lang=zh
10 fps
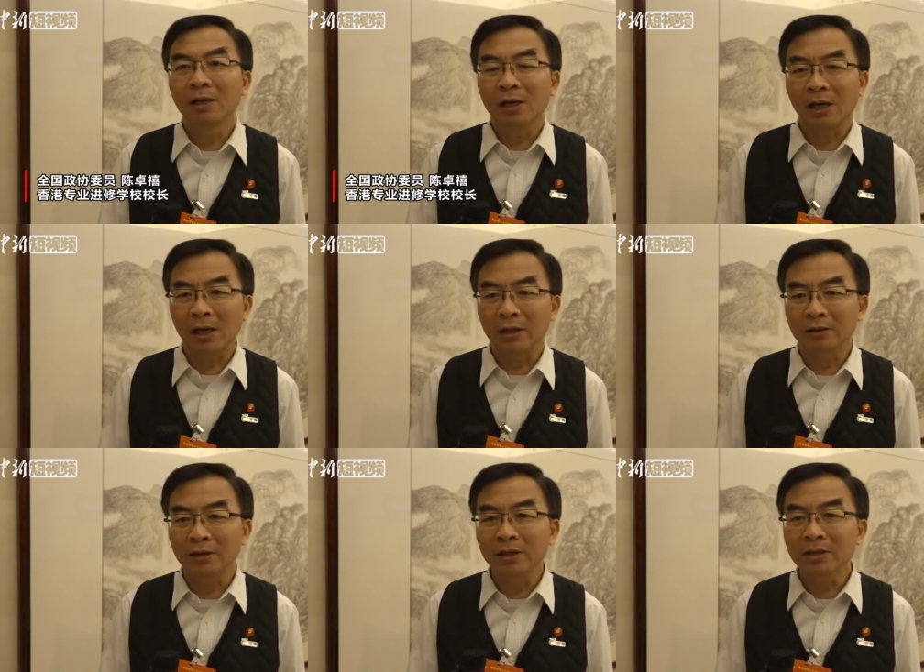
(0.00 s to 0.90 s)
呃，
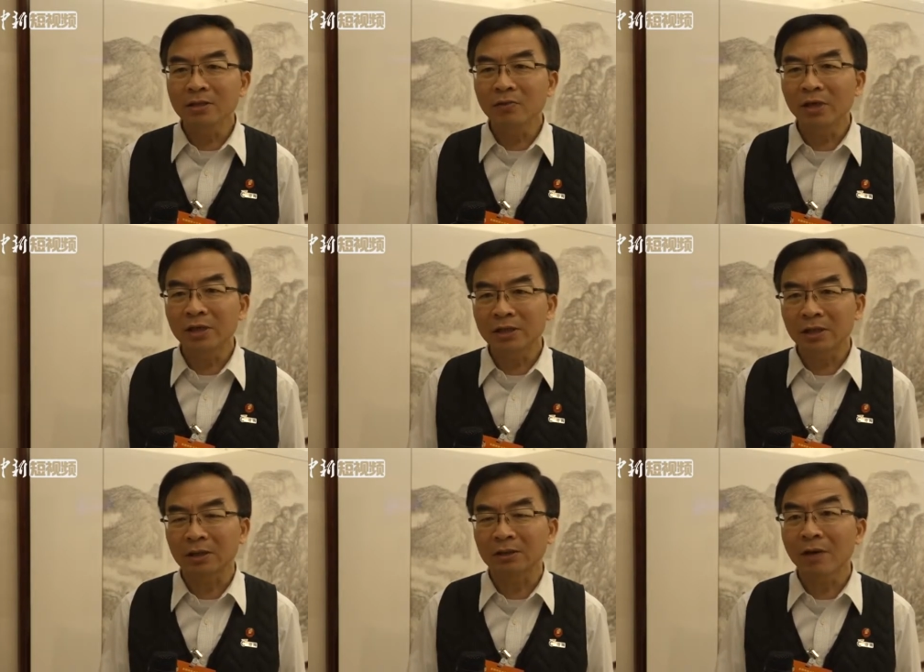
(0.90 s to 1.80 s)
第一，因为这
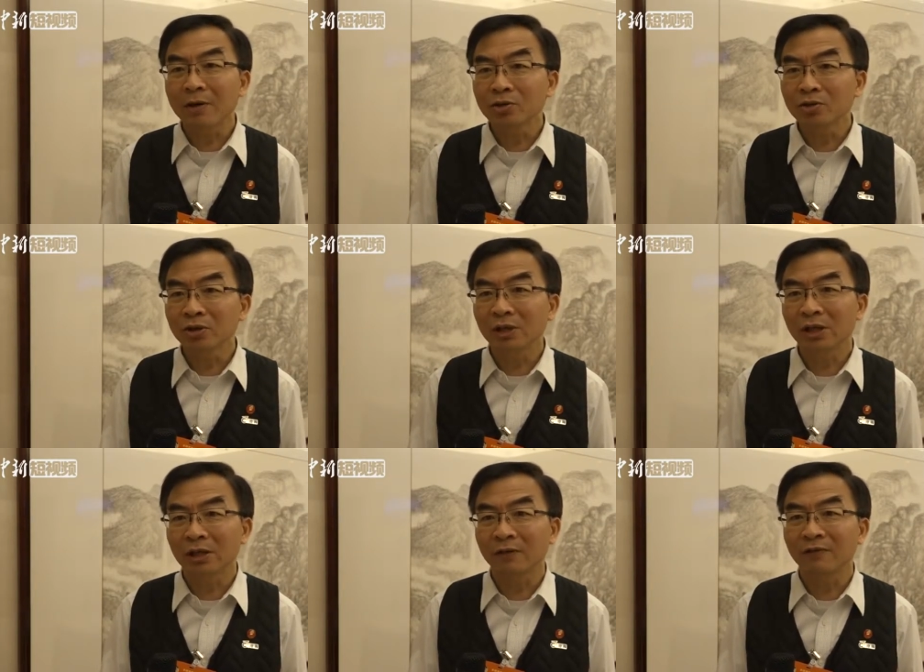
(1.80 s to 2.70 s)
个大湾区呢
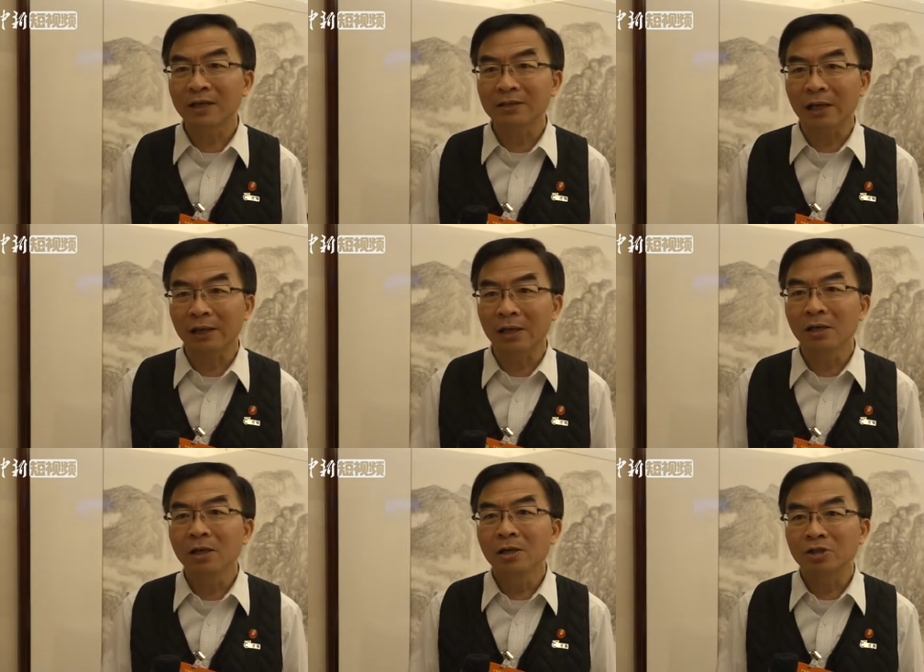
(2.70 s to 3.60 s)
那个发展呢，
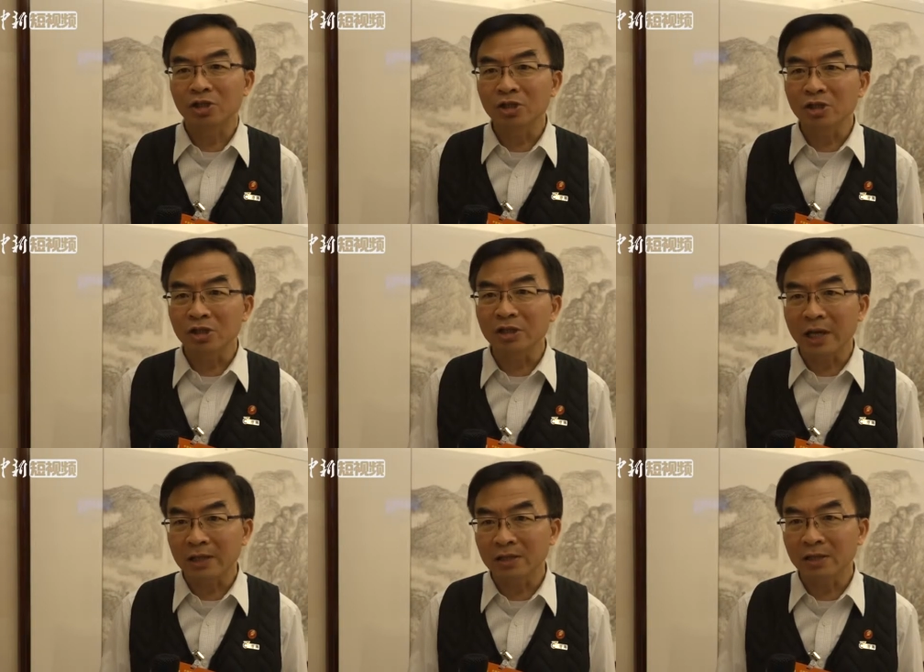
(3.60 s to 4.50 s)
其实
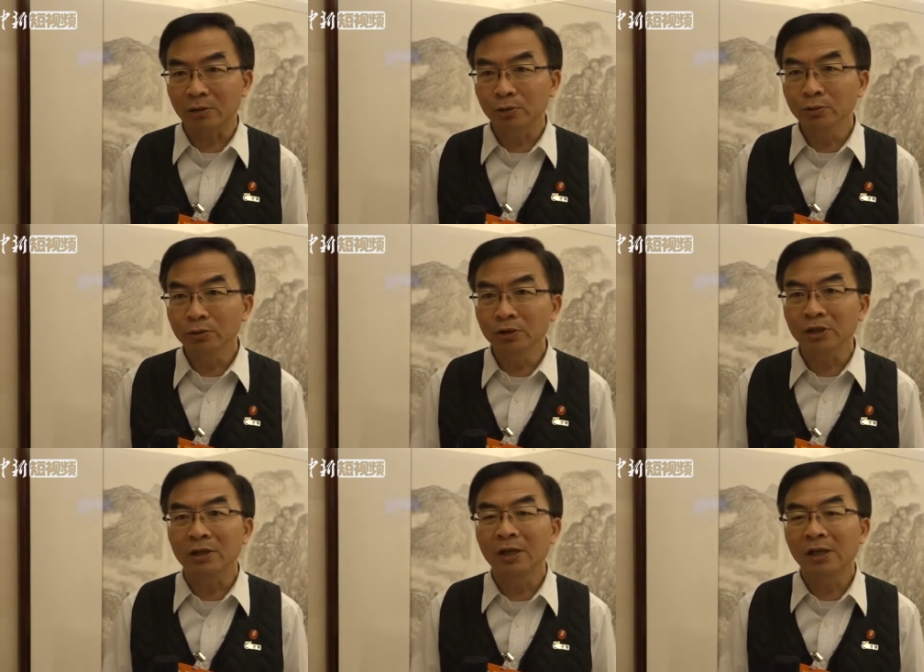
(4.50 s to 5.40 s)
也是要促
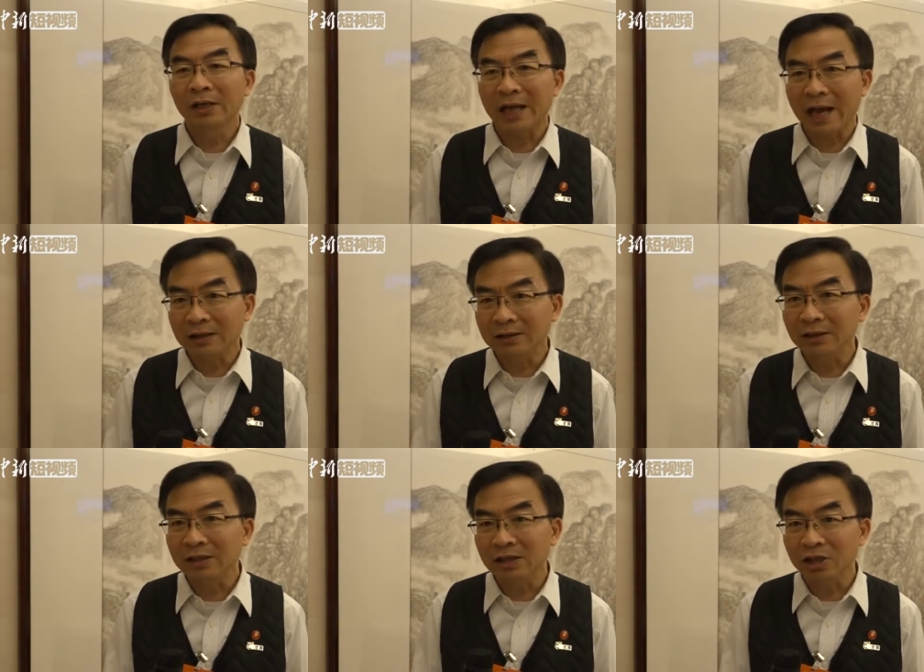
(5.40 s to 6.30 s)
进两
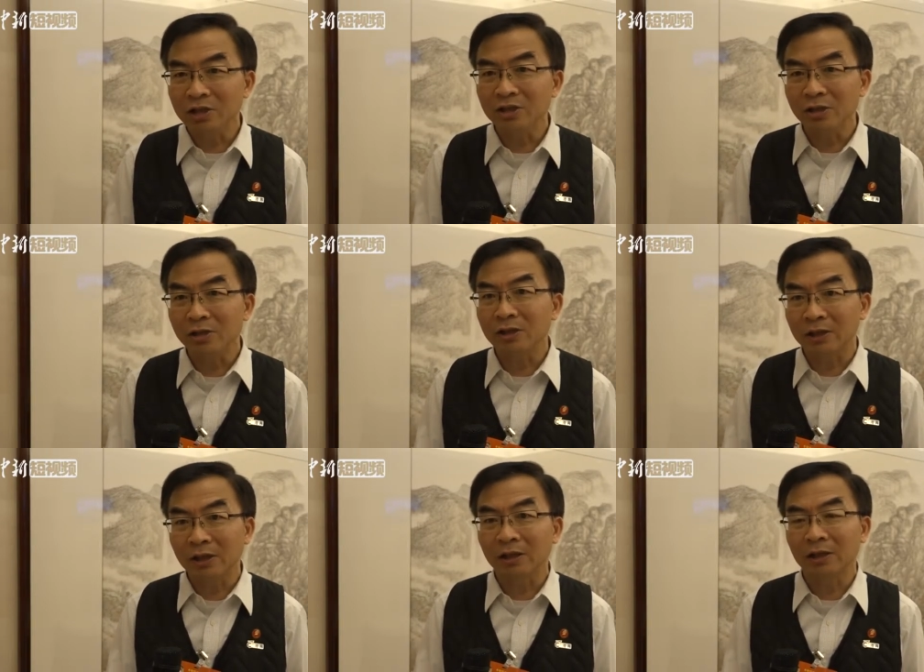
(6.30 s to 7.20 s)
地的人人的
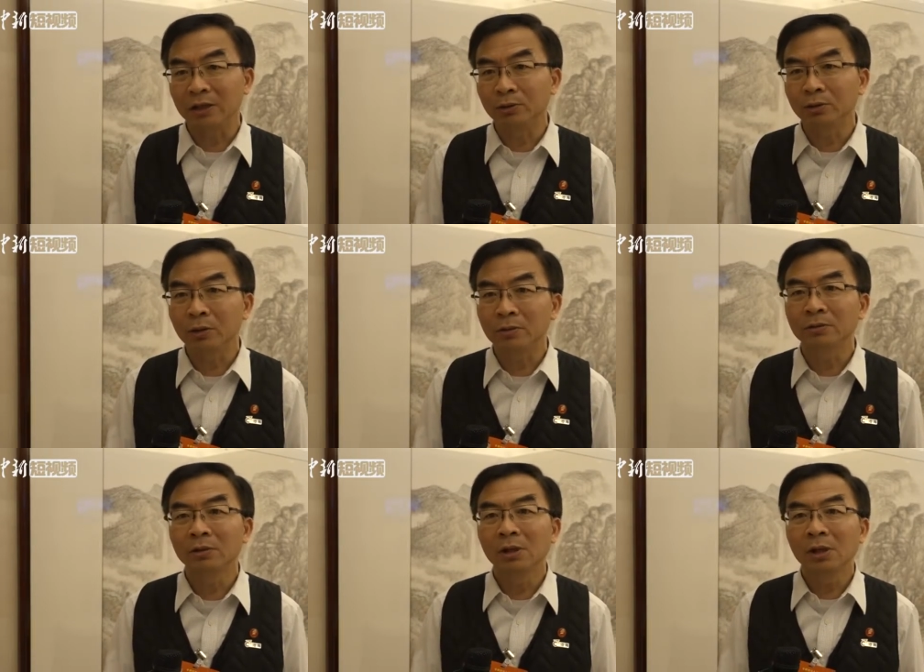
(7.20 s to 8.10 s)
那个流通。
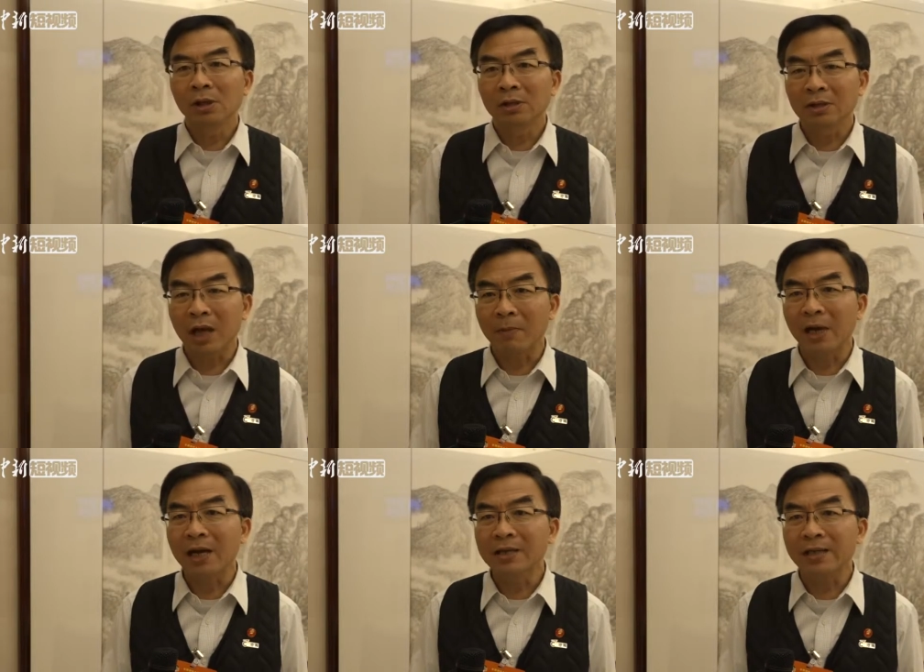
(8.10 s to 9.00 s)
坦
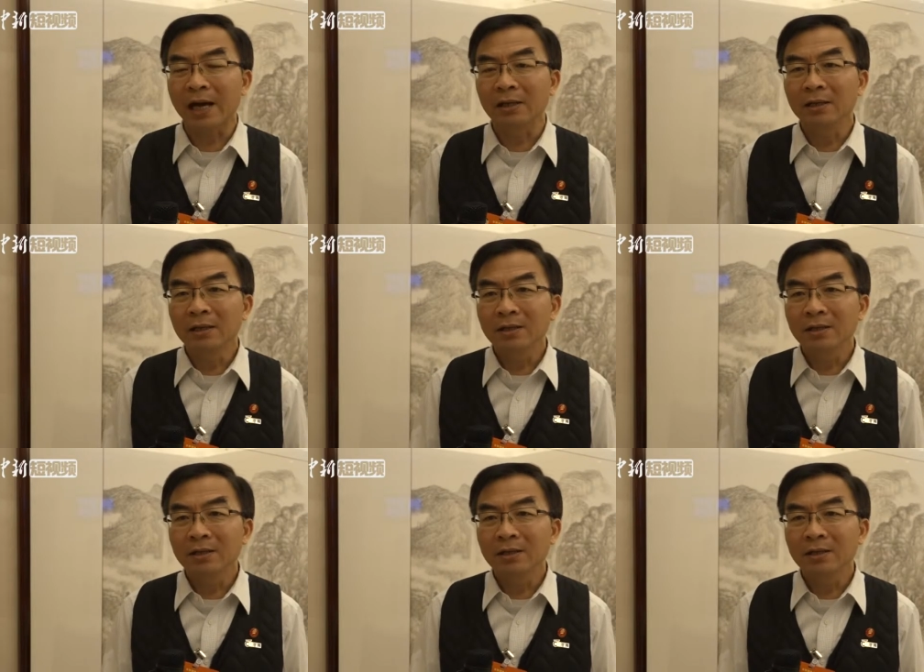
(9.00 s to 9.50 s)
白来讲，